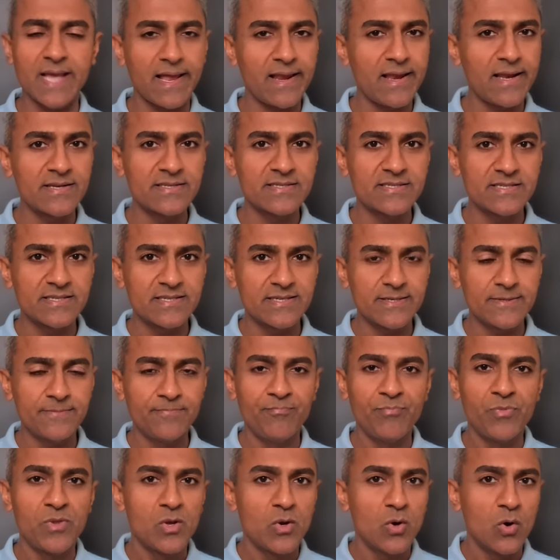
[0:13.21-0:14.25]
आइलैंड्स है
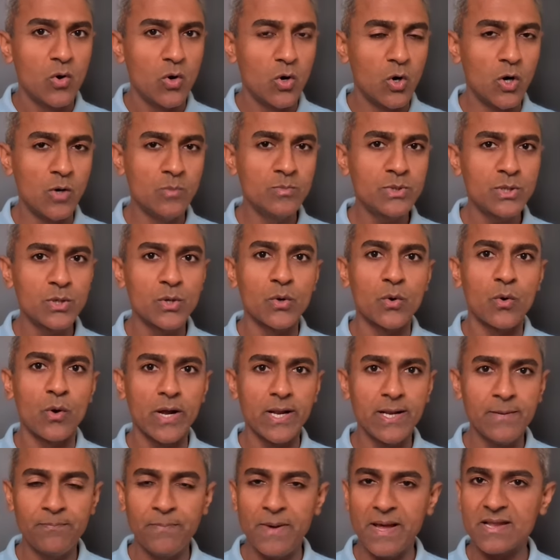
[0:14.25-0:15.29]
होम टू
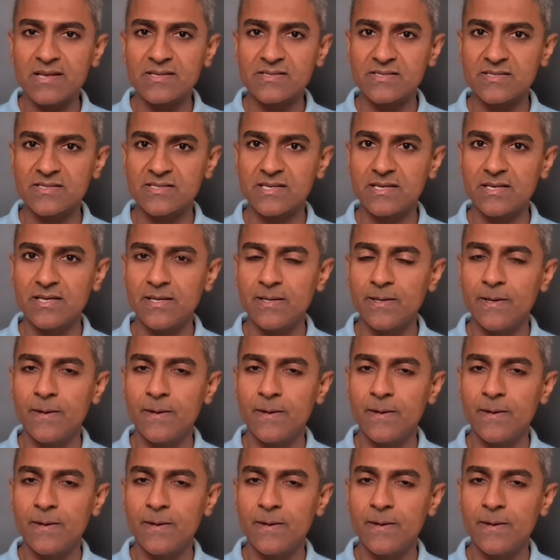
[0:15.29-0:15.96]
रॉयल पैलेसेस है